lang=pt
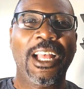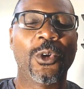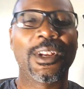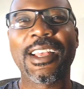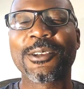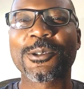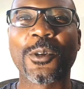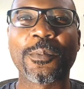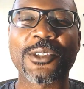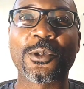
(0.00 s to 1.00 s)
Olá, eu
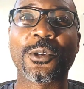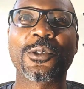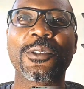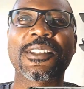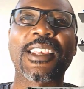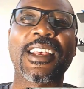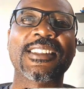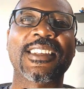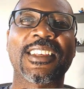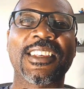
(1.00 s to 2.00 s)
sou o pastor Júlio
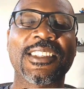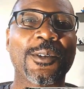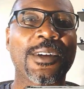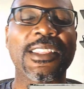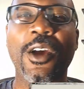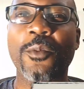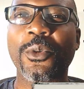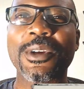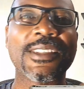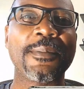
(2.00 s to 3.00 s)
César, esse é o canal
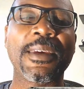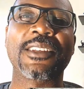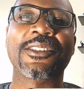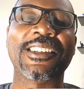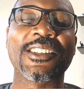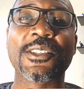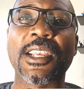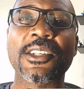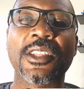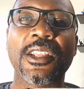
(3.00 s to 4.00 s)
Boa Semente. A gente
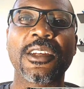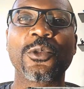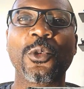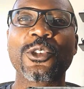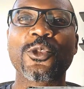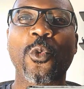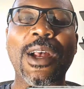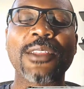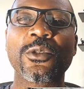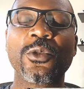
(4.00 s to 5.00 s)
está estreando hoje um
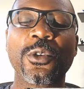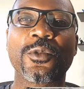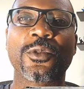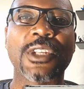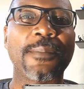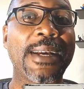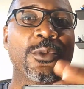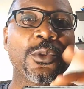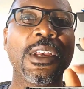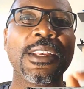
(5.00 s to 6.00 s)
quadro novo
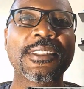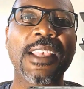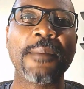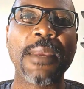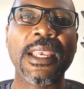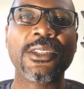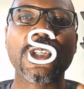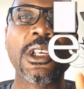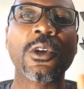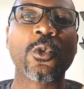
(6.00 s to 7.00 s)
chamado
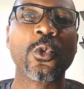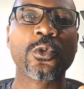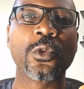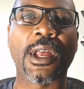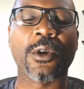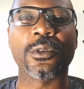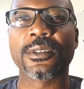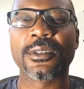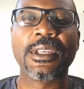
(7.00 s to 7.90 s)
Semente Cultural.